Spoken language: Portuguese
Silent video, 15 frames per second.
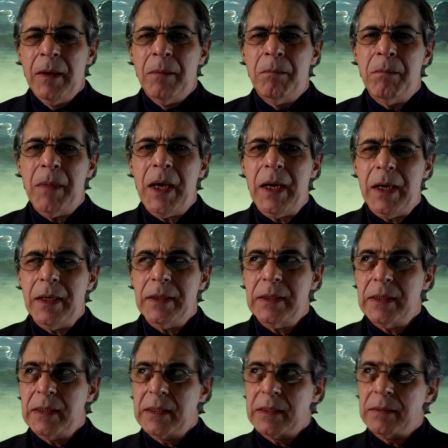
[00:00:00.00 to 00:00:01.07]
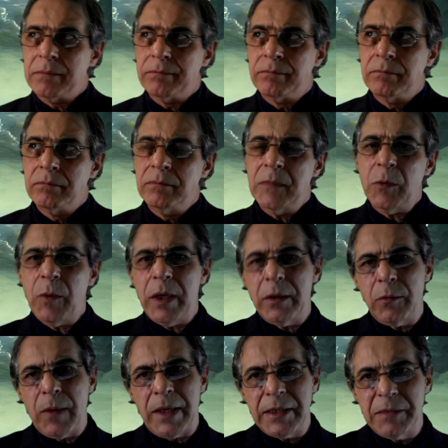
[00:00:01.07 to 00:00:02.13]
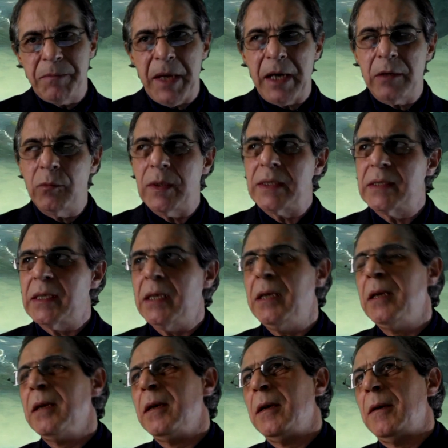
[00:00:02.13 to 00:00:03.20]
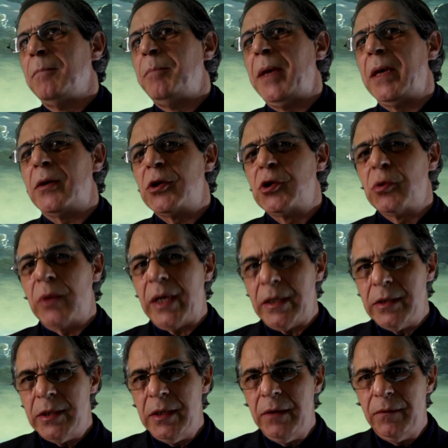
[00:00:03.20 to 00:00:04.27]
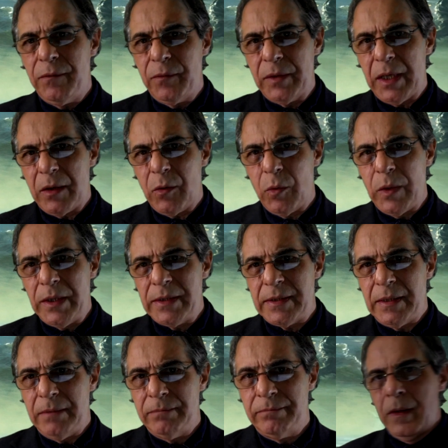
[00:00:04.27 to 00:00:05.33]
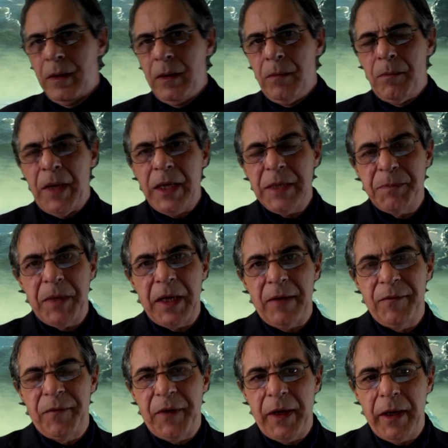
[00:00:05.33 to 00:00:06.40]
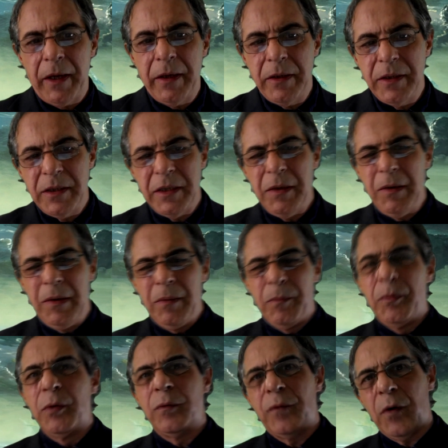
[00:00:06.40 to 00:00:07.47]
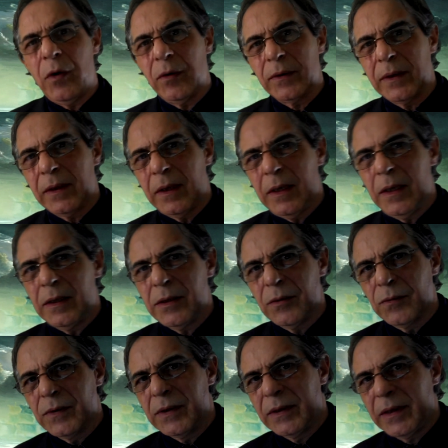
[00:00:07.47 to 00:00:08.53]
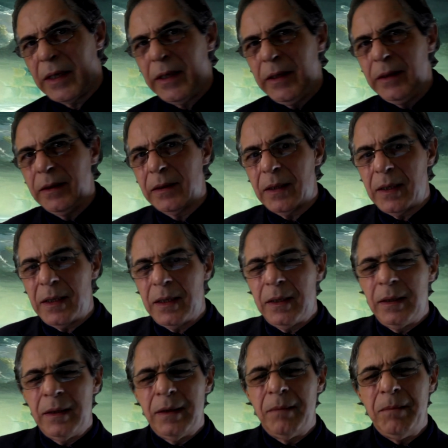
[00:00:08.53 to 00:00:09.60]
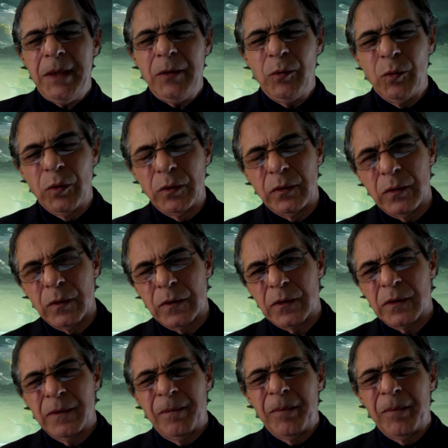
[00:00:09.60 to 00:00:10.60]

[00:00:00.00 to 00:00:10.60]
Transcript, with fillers: mas não é num aspecto assim pejorativo da coisa. Mais para frente, por volta de uns 30 minutos,